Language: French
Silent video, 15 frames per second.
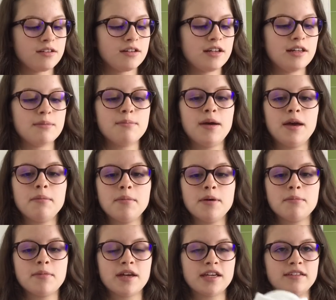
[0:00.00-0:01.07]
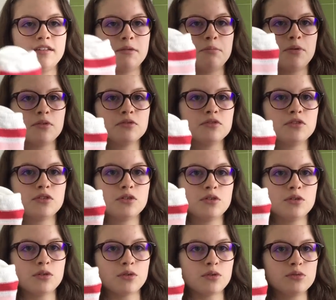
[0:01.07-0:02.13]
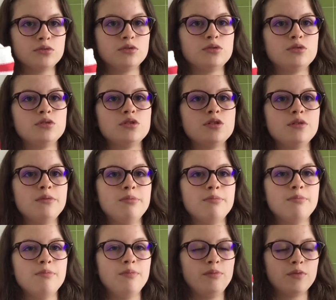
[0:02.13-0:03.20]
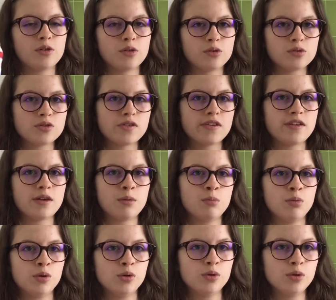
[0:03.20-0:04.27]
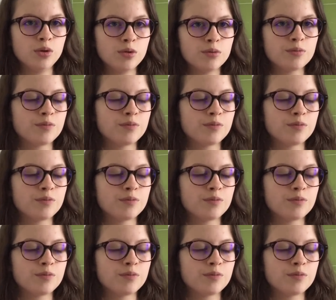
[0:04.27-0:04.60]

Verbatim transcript: Euh, les mêmes mais avec des bandes rouges, roses et bleues.